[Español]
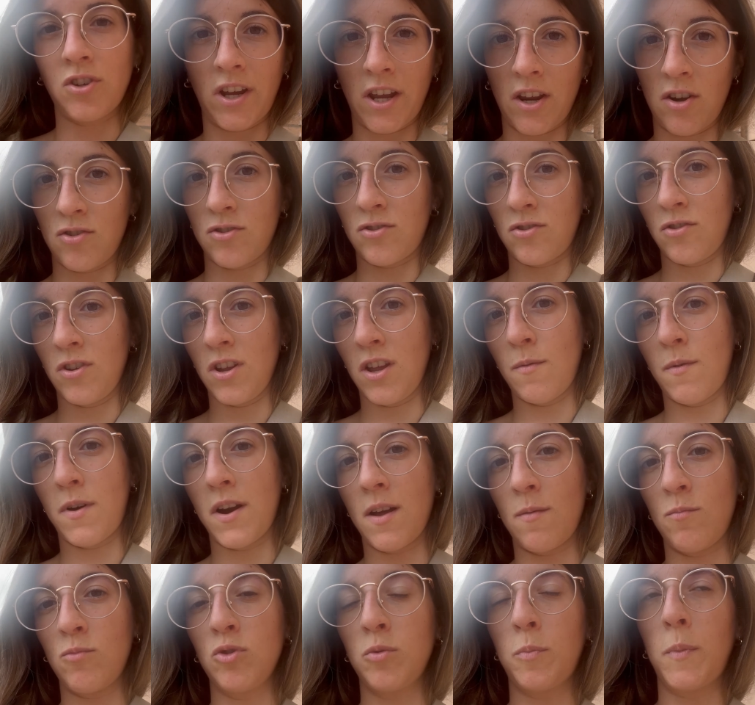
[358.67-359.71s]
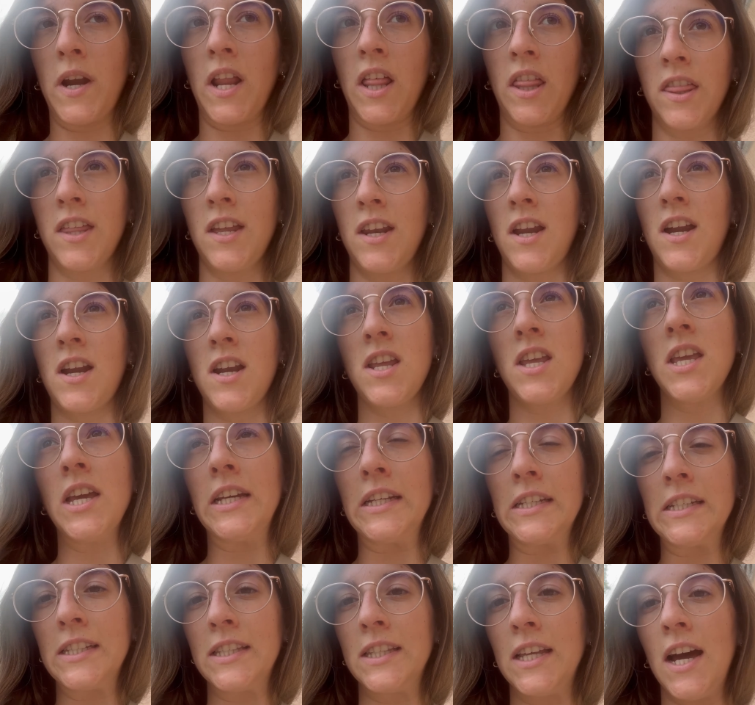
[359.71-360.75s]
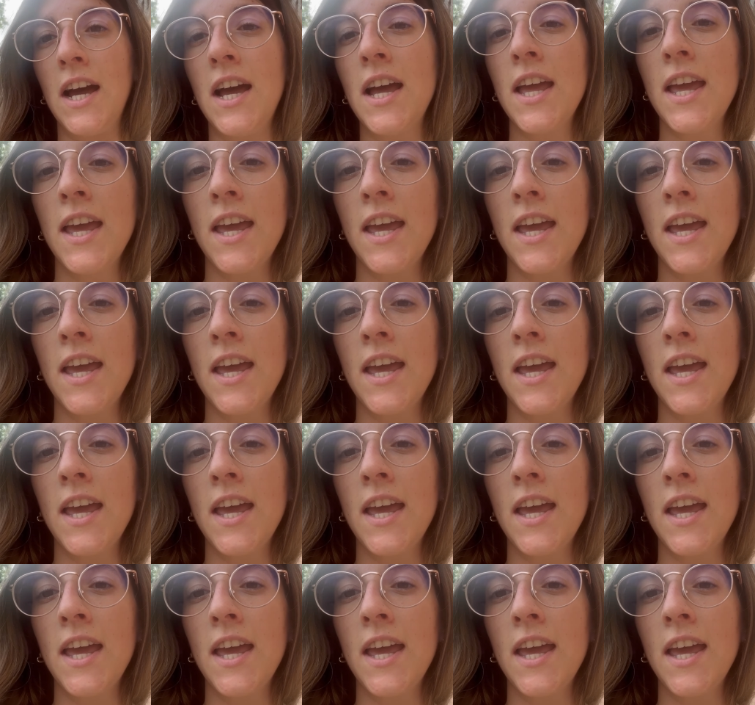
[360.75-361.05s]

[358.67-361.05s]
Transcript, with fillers: que nos lo lleváramos para cenar y ya está.